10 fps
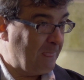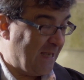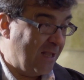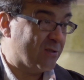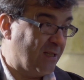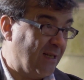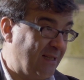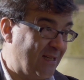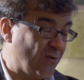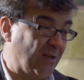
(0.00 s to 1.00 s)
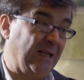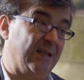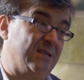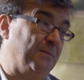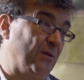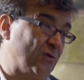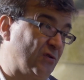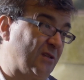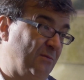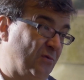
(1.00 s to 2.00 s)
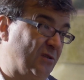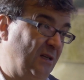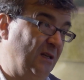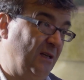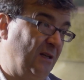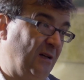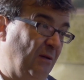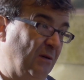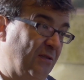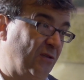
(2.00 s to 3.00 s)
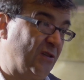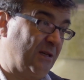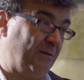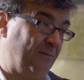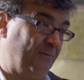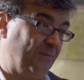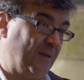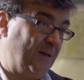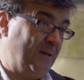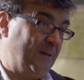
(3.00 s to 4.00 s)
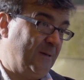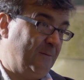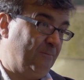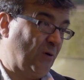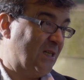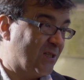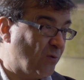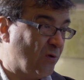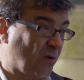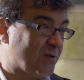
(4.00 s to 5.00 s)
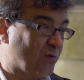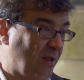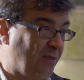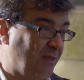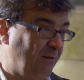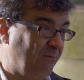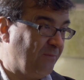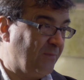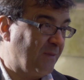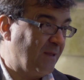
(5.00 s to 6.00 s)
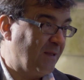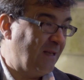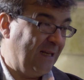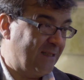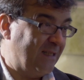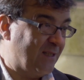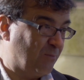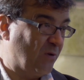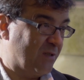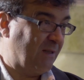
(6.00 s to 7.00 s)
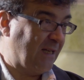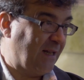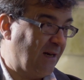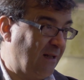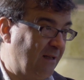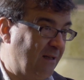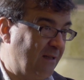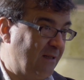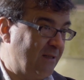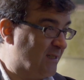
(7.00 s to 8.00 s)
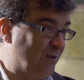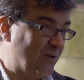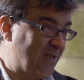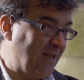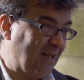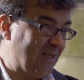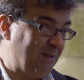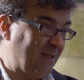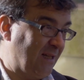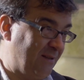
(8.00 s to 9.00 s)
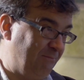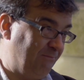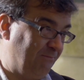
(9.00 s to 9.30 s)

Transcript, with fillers: Y ellos tienen el derecho de callarse, pero nosotros tenemos la obligación de saber. Porque si tú conoces tu herencia y la entiendes, puedes manejarla. Si no, es ella la que te maneja a ti.